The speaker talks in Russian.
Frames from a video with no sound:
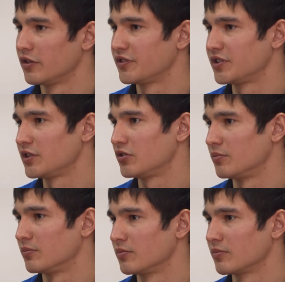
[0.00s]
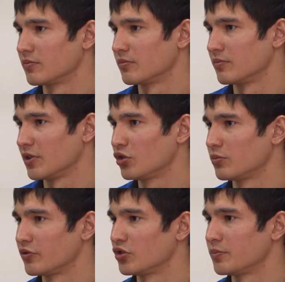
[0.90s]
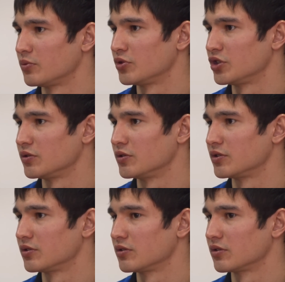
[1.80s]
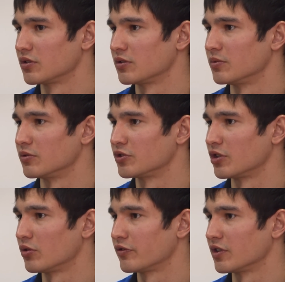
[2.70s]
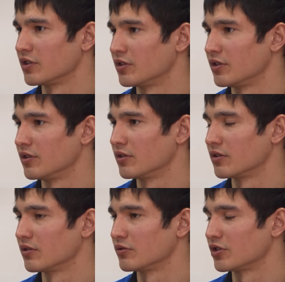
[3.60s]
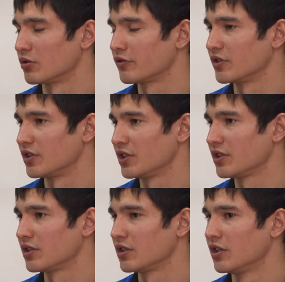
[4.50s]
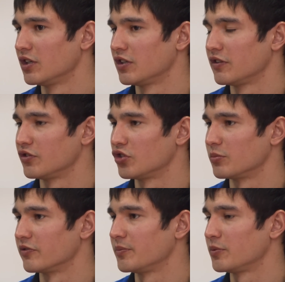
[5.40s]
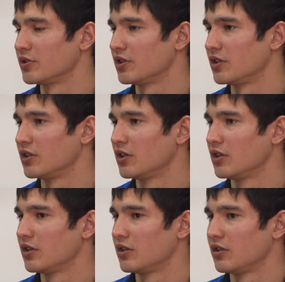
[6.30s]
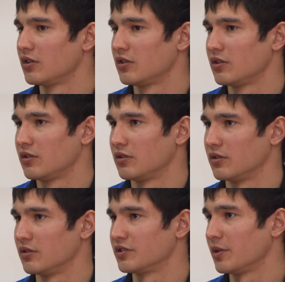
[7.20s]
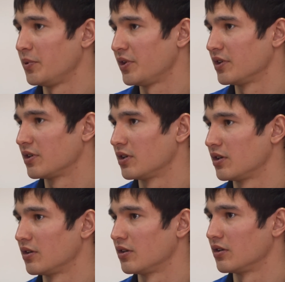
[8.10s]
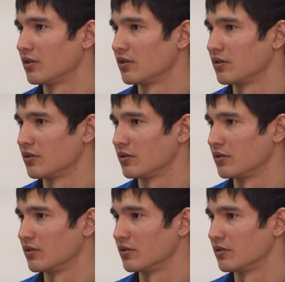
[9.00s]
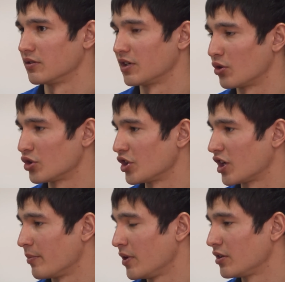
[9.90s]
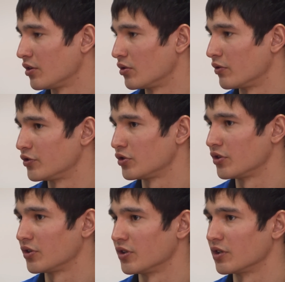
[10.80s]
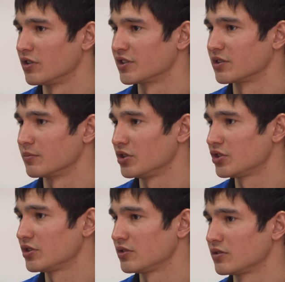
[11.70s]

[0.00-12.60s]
В целом, я думаю, все получилось. Установка, установки тренера, все мы выполнили. Э, соперник э, хорошая команда, но все-таки классом ниже.